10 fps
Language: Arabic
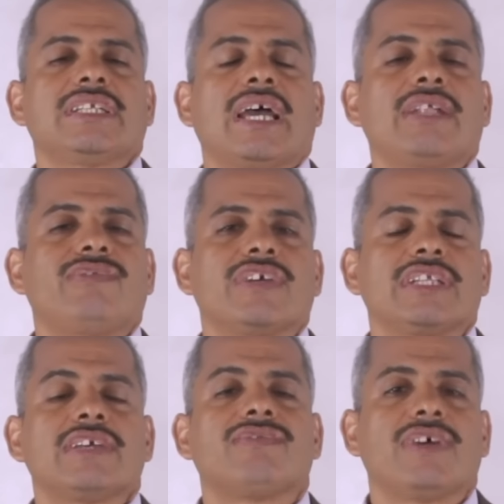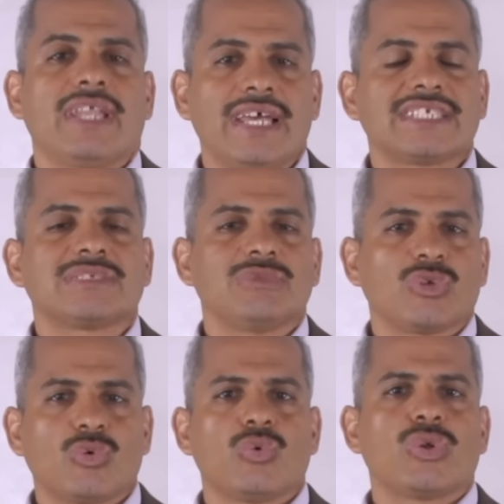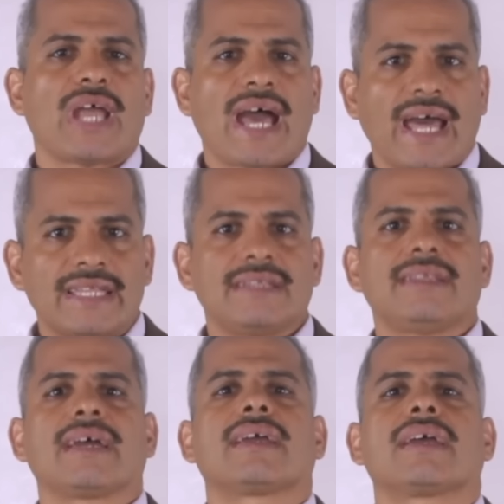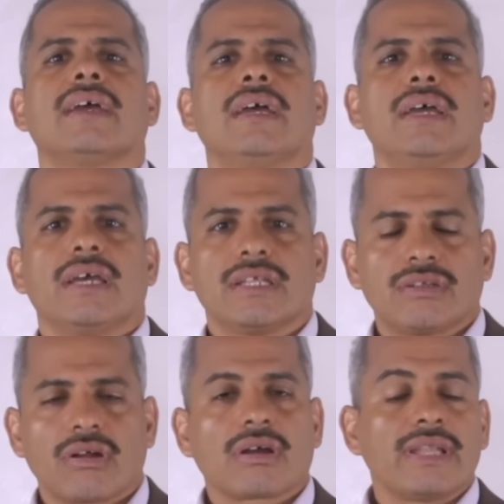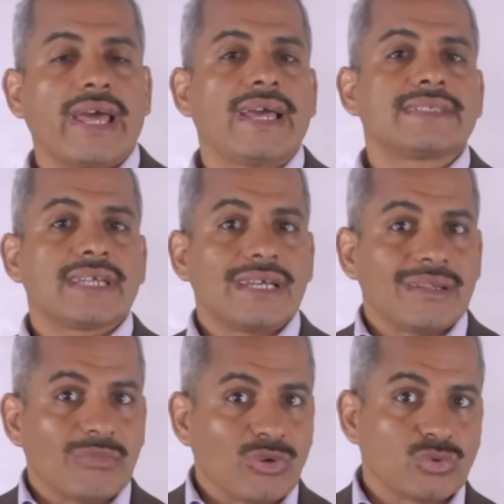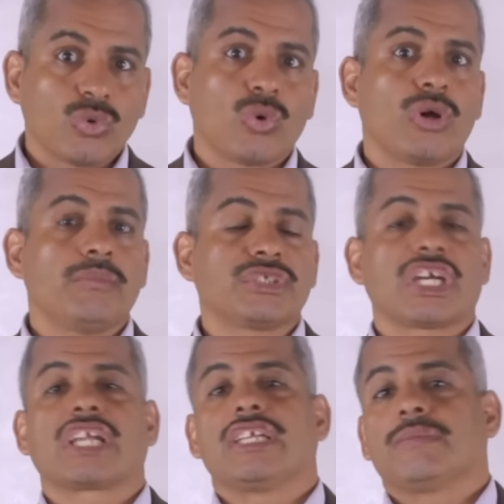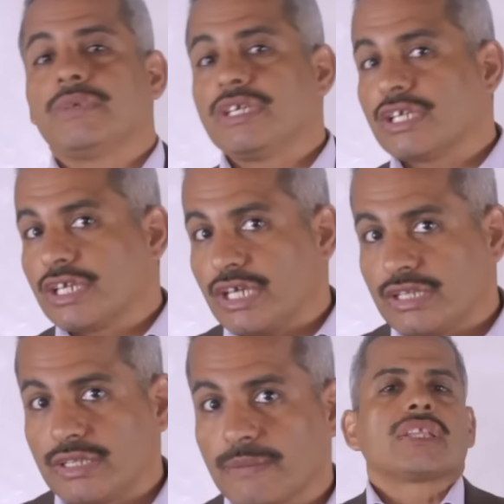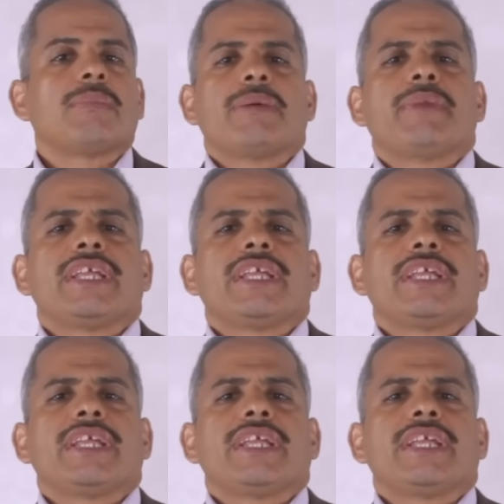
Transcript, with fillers: ألف جنيه فلازم يكون عندك إدراك لهذا الموضوع بشكل كبير جدا طب لما